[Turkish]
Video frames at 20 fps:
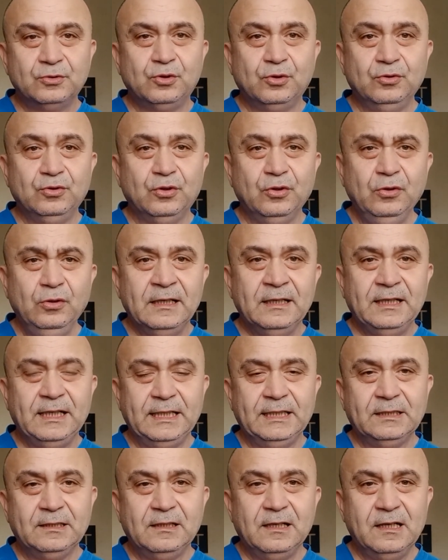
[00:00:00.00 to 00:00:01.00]
Çünkü
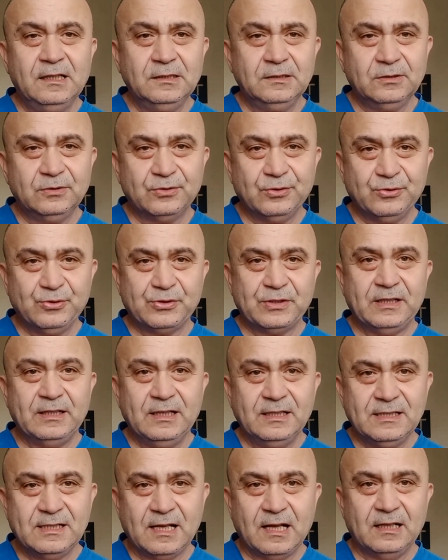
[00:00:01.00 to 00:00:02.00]
Hitler
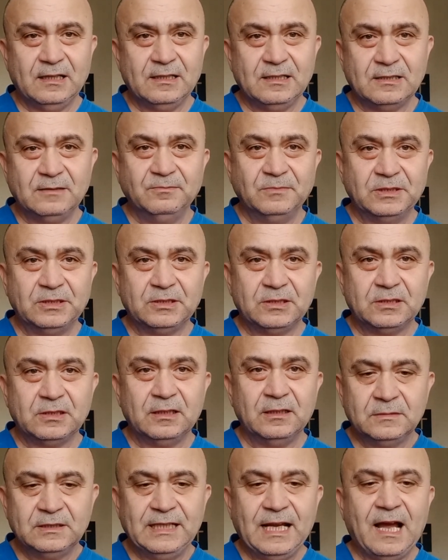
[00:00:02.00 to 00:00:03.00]
Rusya'ya
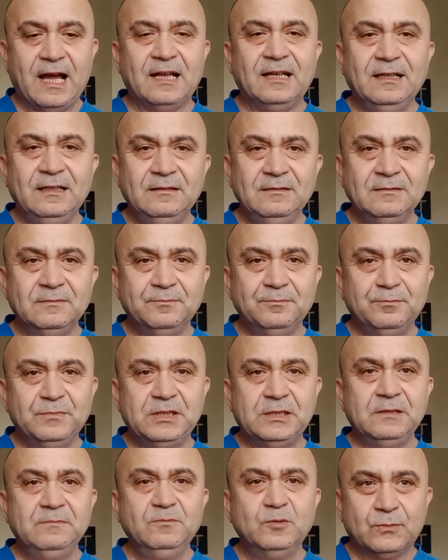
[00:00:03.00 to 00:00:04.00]
saldırmıştı. Yani
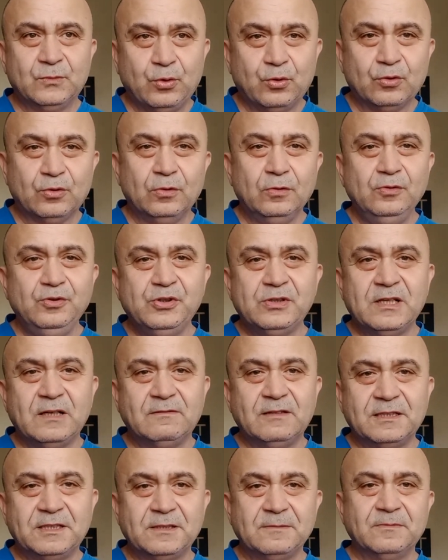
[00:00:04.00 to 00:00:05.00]
bizim Kurtuluş
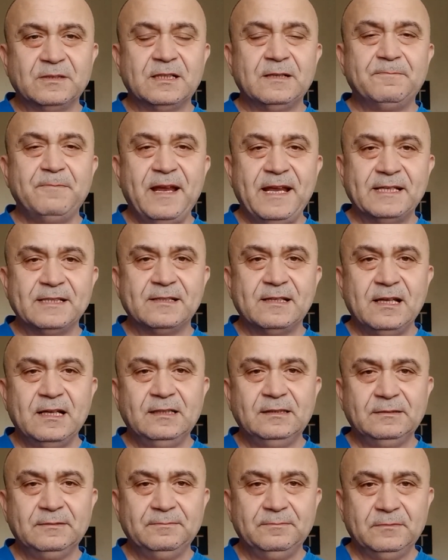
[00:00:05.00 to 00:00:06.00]
Savaşı'mıza
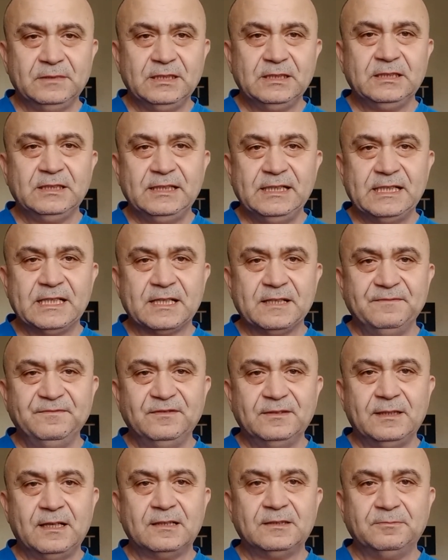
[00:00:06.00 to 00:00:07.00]
benzer bir
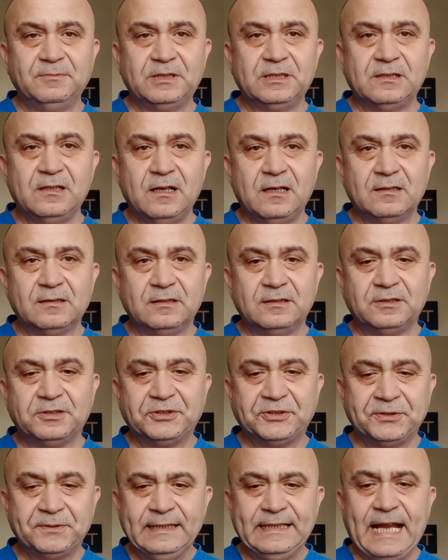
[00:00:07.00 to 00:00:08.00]
isim
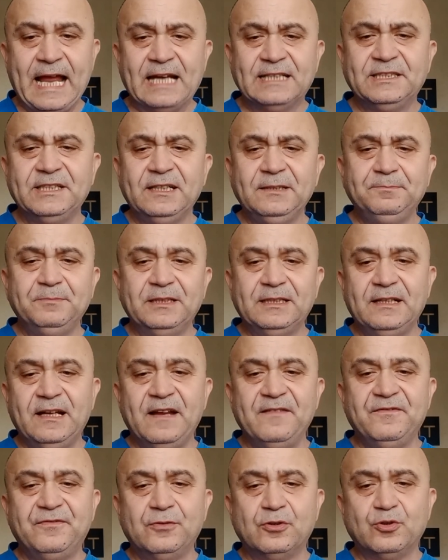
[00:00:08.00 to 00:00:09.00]
vermişlerdir. Gerçek bir
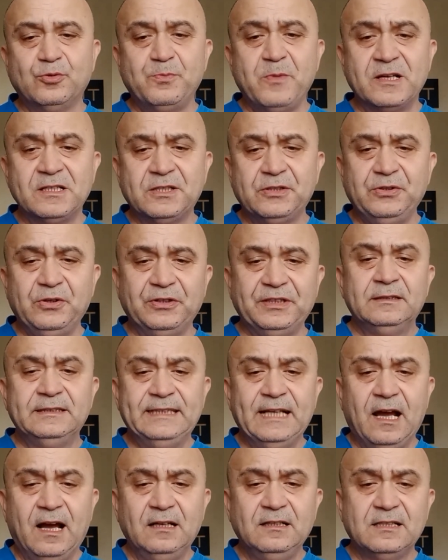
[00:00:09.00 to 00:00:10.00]
enformasyon
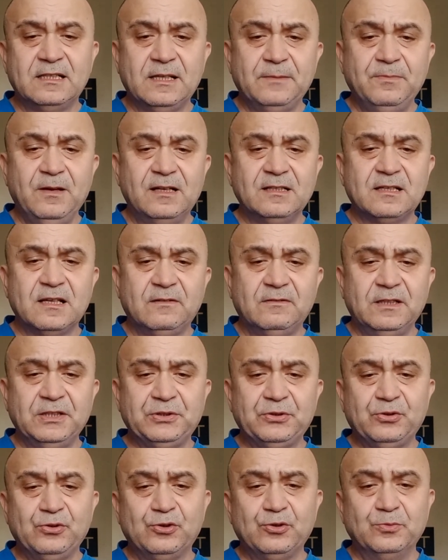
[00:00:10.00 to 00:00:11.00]
yani siber
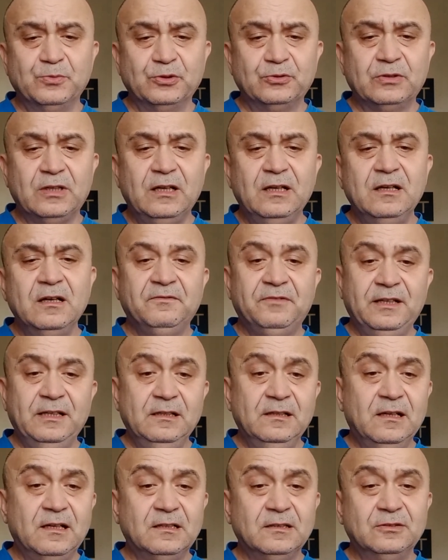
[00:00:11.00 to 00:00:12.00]
savaş durumunda
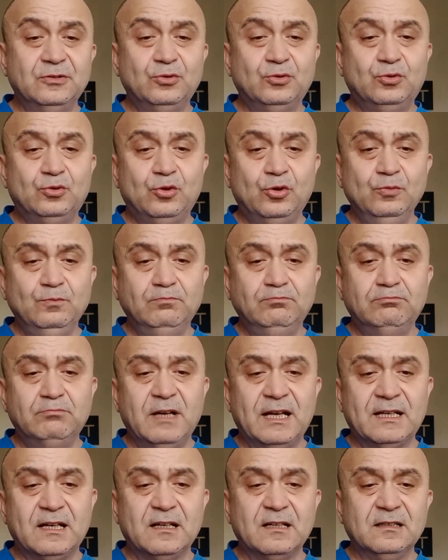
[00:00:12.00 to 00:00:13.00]
Finlerin tüm
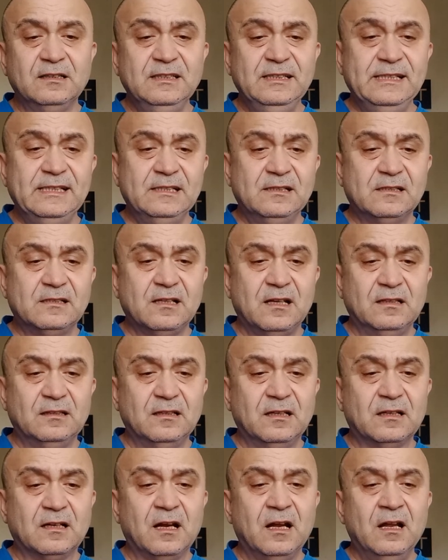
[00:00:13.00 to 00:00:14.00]
meraklı
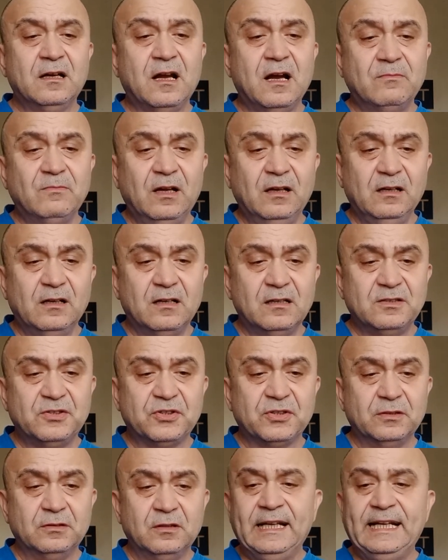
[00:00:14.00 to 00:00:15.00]
insanlara Kamalı Haç'ın